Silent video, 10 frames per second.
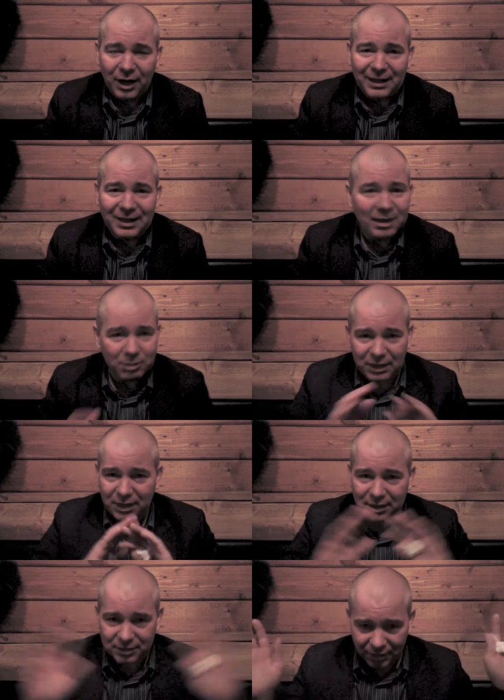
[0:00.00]
Не
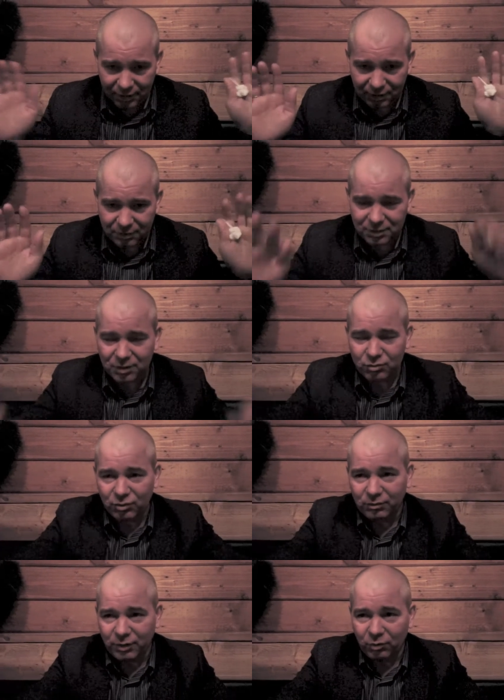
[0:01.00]
моя идея, сразу
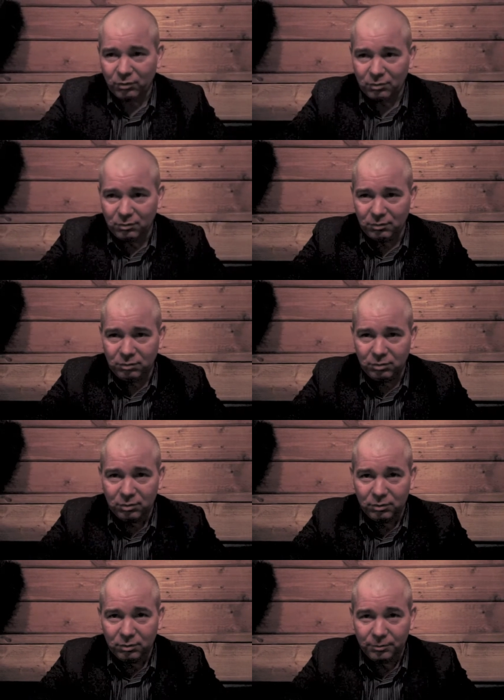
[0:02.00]
говорю.
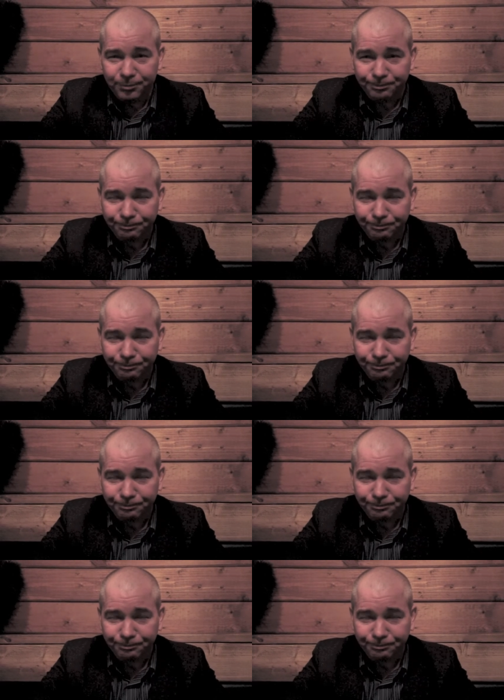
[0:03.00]
Эм,